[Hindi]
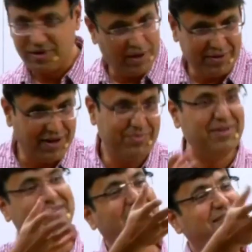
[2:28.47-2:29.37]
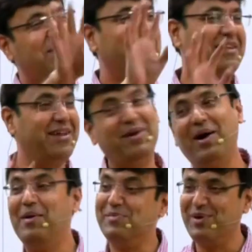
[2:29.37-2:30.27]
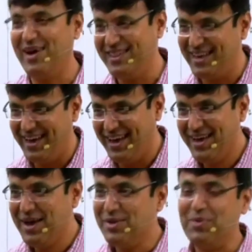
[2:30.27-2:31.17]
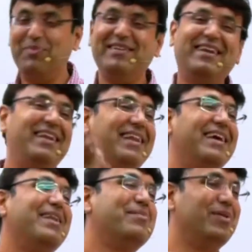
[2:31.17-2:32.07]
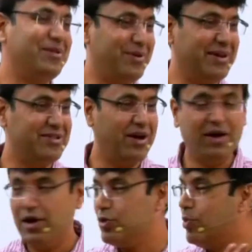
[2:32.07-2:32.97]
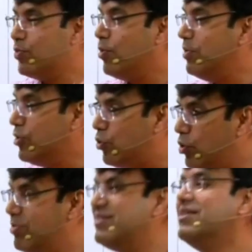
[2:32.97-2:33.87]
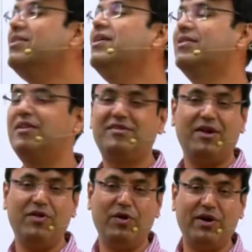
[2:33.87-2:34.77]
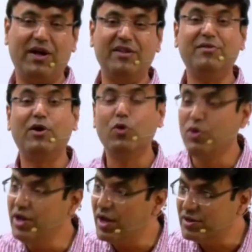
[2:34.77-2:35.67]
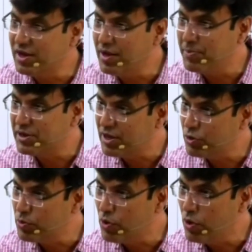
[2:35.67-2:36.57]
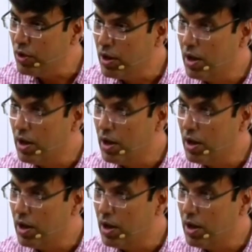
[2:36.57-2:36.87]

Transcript: बच्चे ऐसे ही मजे ले रहे हैं हाँ उनको आता है तुम मजे लेने के लिए बोलते हो ऐसा तुमको बिल्कुल मजा नहीं आता है सनी देओल का डांस क्यों नहीं आता है पता है तुमको